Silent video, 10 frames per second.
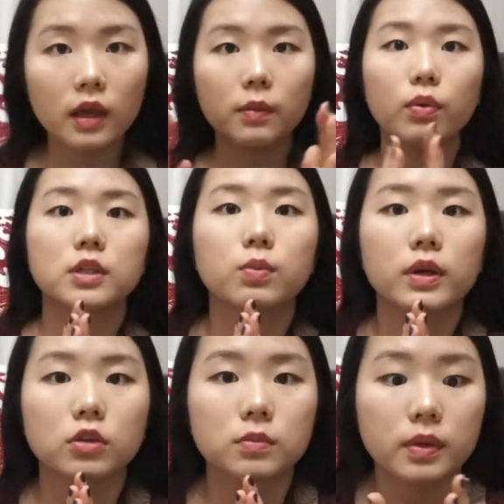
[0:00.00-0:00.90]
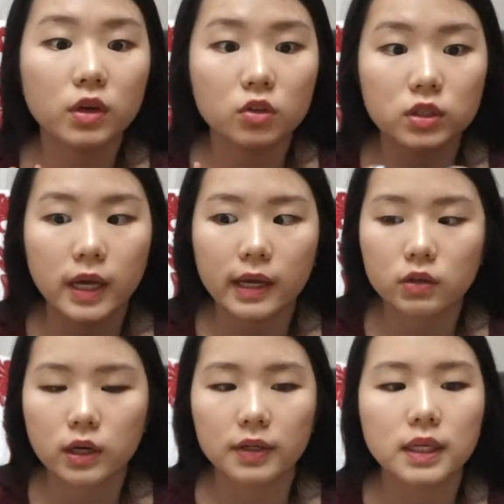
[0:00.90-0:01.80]
Y pues bueno, espero que no se caiga
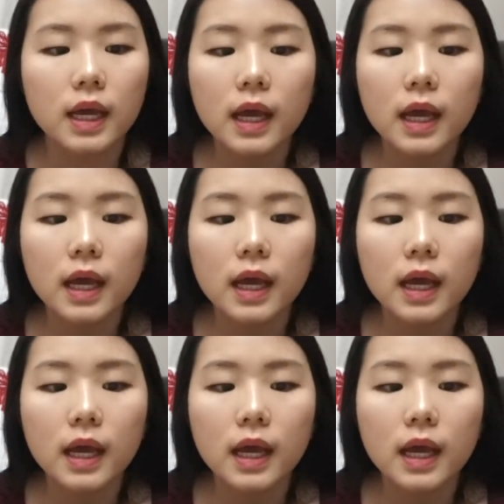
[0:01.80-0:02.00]
otra vez.